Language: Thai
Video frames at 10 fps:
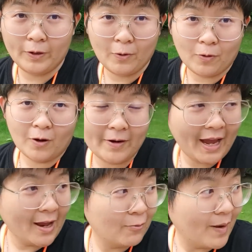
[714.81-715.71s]
วิดีโอกล้องห
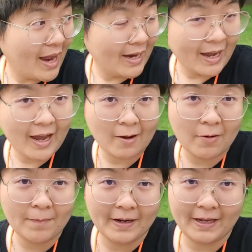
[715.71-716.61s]
น้าดูบ้างนะคะ
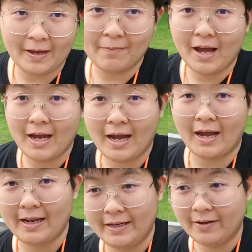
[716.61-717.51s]
ว่าเป็นยังไงบ้างค่ะ
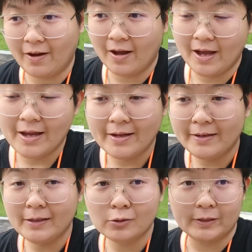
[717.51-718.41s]
นี่ก็
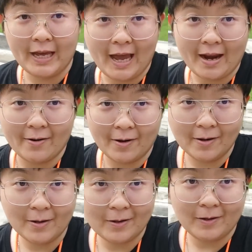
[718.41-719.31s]
ยืดสุดแขนเนาะ
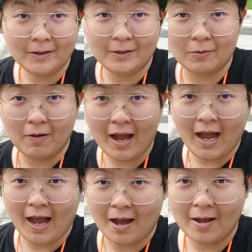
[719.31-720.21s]
ก็ถือว่า
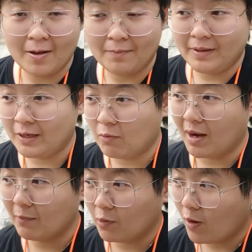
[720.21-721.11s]
มีค
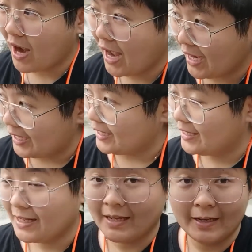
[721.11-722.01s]
วามกว้าง
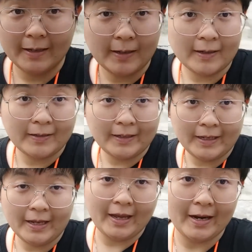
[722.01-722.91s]

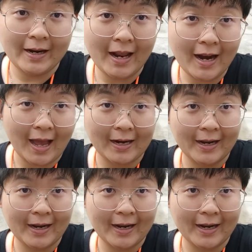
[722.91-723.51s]
ที่เห็นด้านหลัง